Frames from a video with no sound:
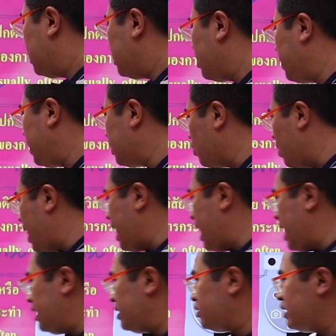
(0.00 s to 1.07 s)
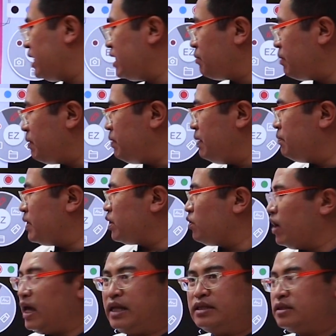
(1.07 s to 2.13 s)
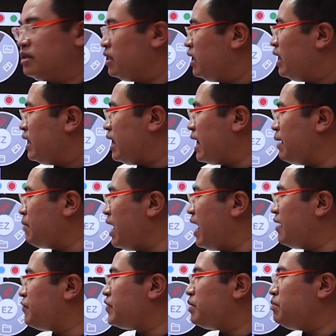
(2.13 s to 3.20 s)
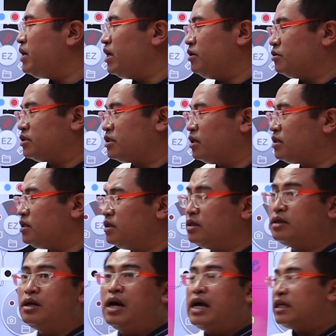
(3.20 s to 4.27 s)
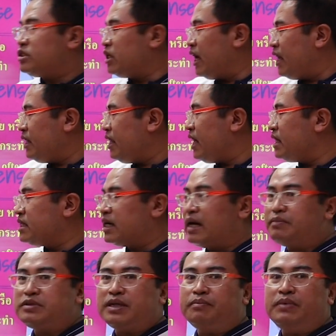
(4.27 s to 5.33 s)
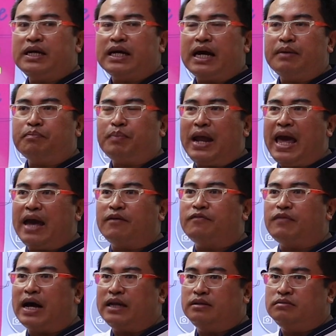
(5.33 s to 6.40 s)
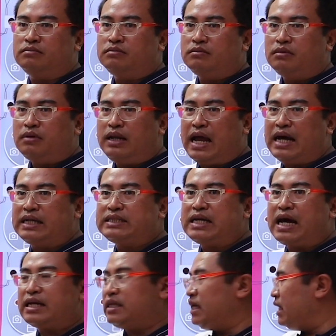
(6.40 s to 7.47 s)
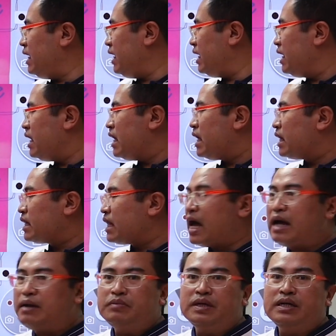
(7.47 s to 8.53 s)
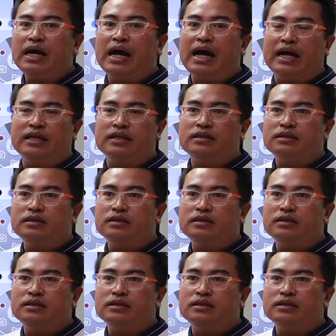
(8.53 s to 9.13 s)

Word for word: น่าเป็นตัว R น่าจะไปพิมพ์เป็นตัว N นะครับ after meals ก็คือเจนเนี่ยนะครับจะมีการแปลงฟันหลังจากที่ทานมื้ออาหาร